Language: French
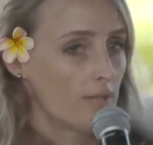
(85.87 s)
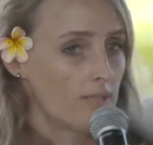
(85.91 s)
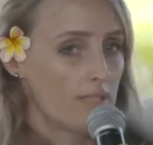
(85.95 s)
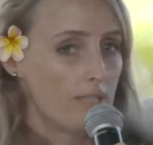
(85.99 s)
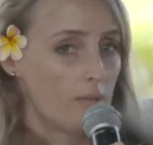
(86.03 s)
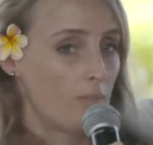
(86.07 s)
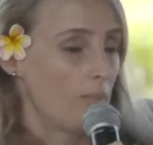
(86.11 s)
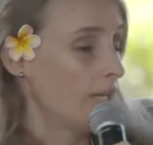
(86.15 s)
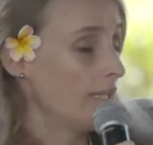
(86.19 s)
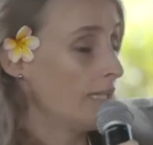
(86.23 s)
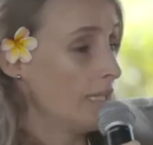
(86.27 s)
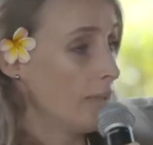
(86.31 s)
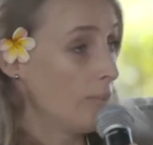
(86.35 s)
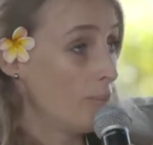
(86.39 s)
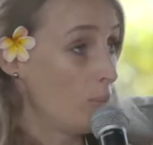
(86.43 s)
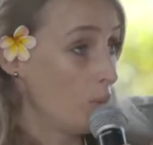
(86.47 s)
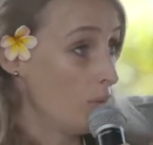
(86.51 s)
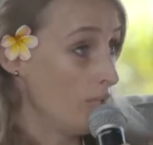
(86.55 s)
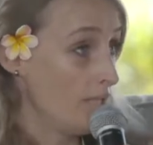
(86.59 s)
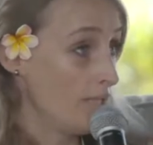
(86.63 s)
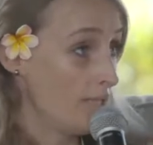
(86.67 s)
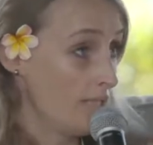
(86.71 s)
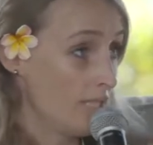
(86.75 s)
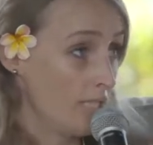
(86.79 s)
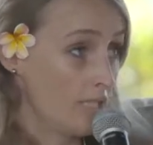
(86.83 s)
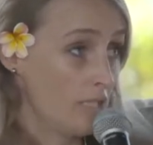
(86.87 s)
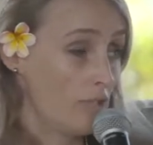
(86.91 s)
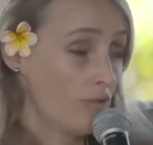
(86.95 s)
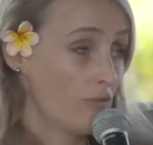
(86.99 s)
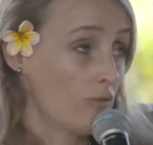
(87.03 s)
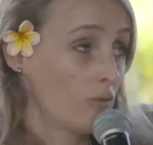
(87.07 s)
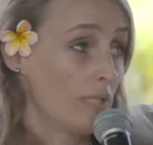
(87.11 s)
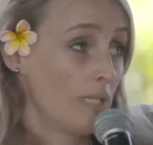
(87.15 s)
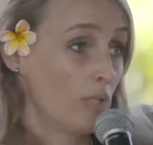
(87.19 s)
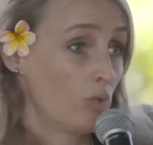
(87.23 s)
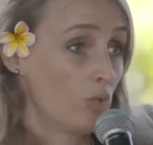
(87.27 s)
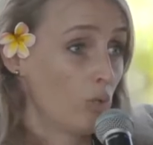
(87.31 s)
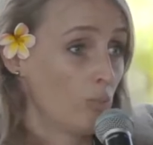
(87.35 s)
c'est pas des policiers qui
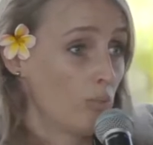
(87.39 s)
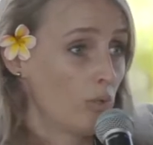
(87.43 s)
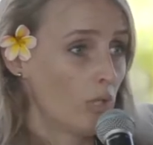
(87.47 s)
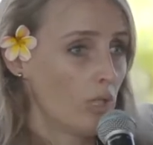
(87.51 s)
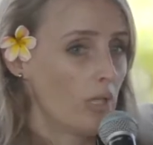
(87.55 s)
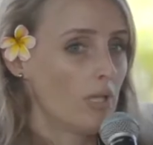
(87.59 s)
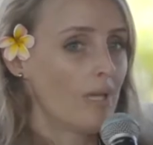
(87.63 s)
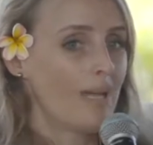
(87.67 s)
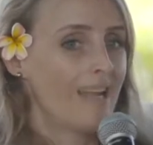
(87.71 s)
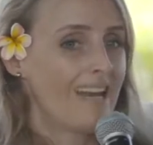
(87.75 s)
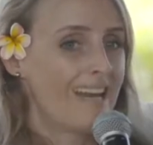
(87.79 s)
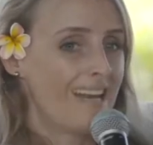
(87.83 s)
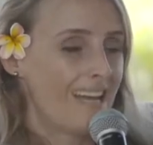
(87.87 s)
font les cow-boys.